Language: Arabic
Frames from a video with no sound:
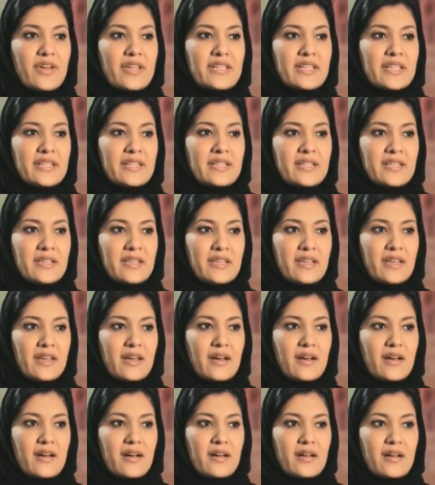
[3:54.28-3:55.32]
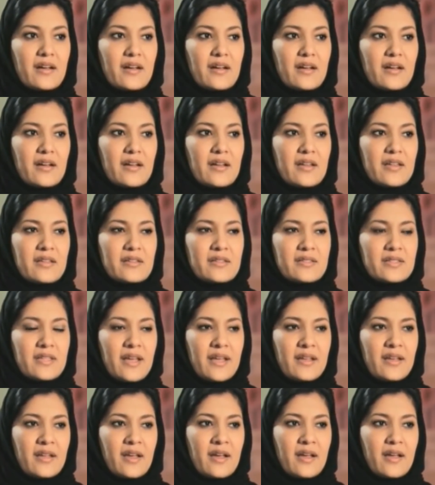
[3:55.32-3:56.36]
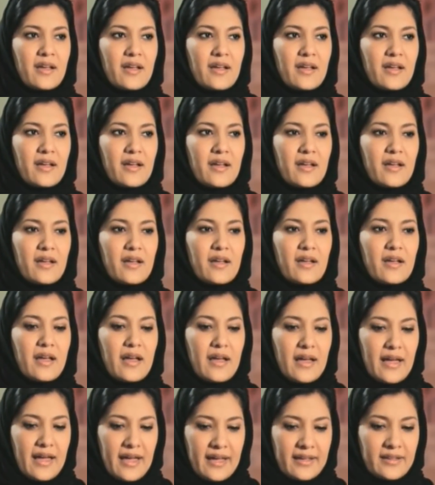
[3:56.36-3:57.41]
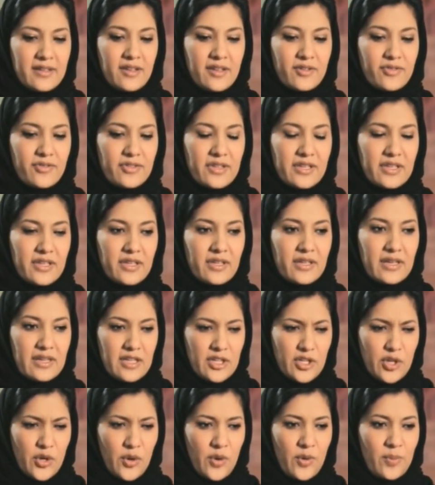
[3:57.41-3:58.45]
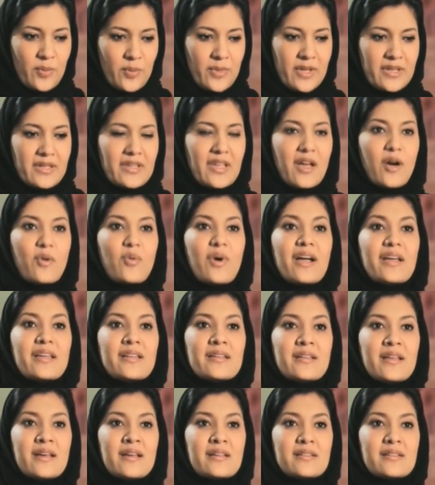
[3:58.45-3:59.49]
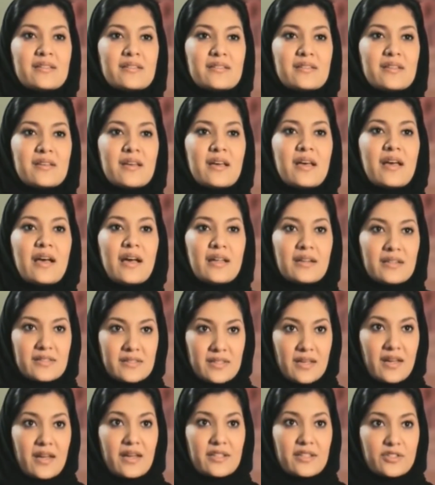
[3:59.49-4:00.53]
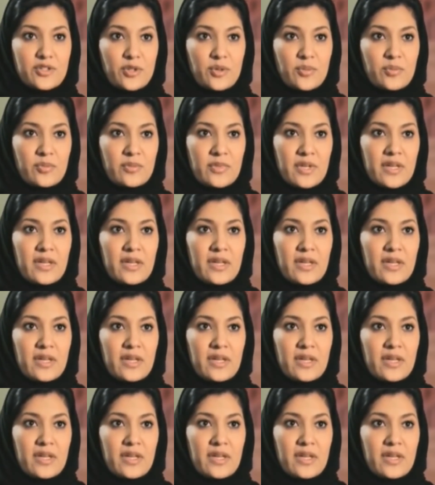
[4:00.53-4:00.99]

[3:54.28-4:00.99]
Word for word: فادتني كإنسانة هدفي اليوم أني أوعي الناس على صحتهم